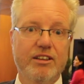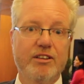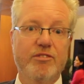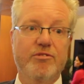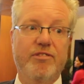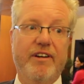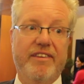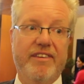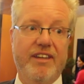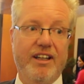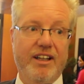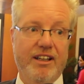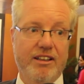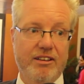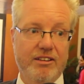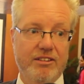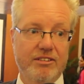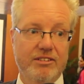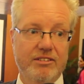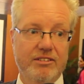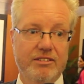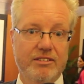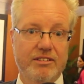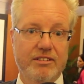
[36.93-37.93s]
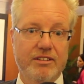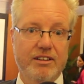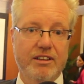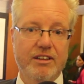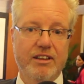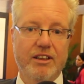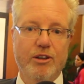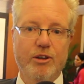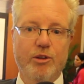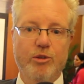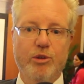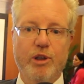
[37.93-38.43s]
facial.
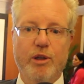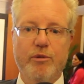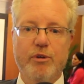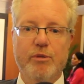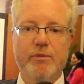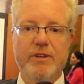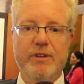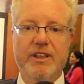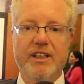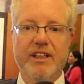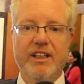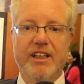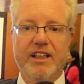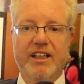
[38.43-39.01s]
Una biometría